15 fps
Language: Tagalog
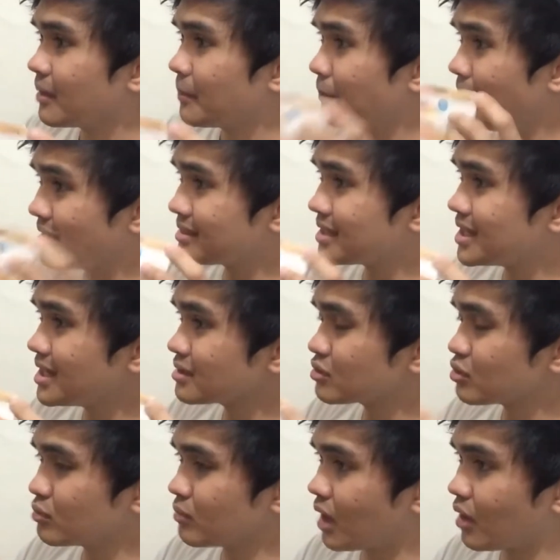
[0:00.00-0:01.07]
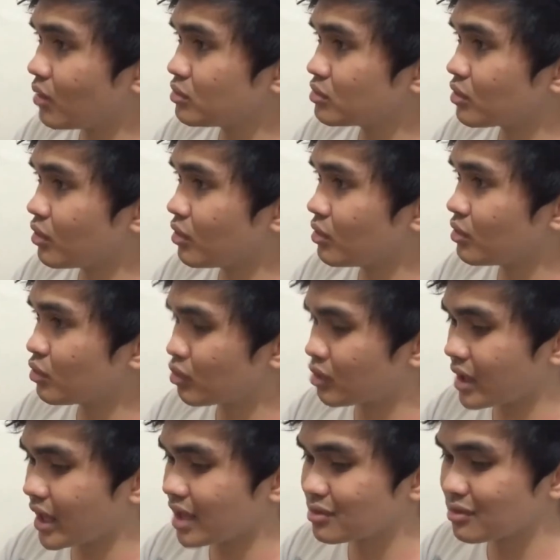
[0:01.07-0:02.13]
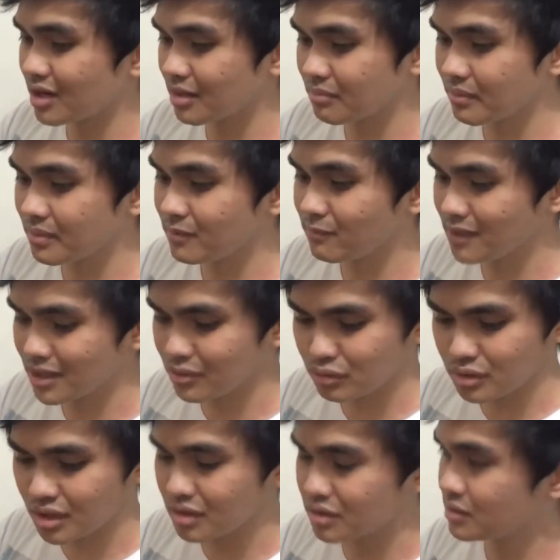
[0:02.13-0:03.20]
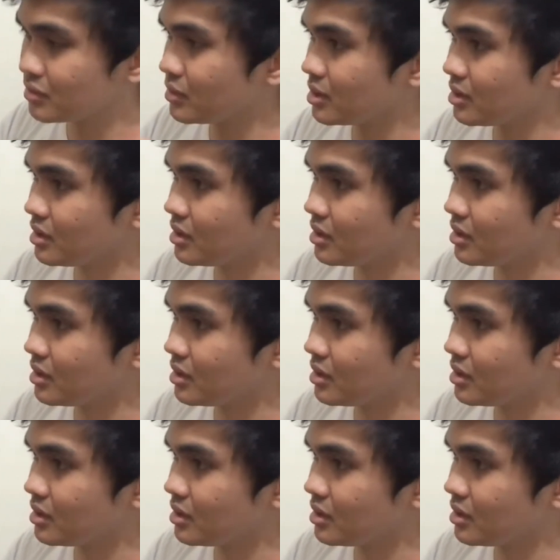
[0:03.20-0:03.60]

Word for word: 20 lang tong baon ko. Corneto lang mabibili ko dito eh.